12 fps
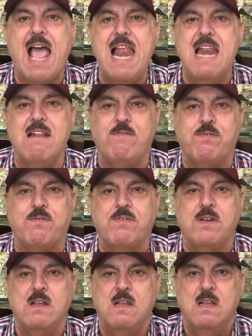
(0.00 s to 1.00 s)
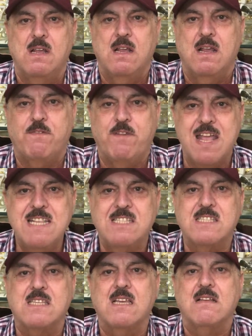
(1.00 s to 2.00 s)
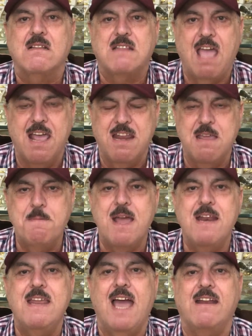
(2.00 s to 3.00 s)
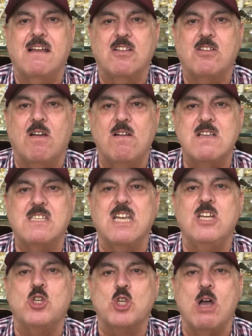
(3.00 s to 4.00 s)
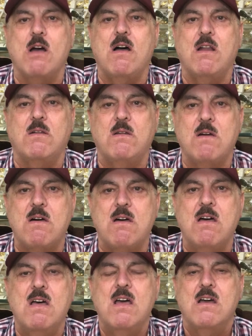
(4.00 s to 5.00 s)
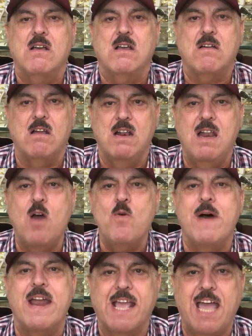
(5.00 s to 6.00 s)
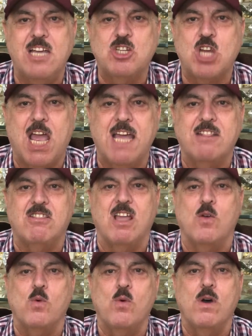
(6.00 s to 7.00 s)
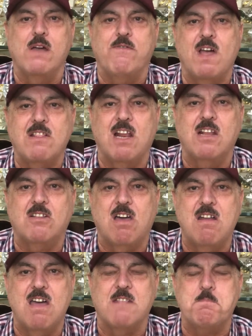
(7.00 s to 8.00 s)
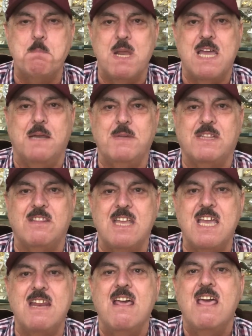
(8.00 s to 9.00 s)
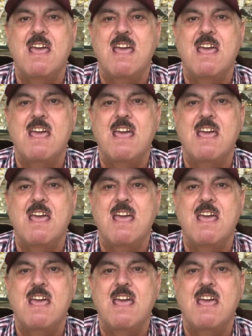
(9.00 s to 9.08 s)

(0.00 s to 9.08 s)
ألف فانس تقريبا يعني كانت خلاص ان شاء الله لو ما رجعتش حتى وفضلت قناة منعم اتنين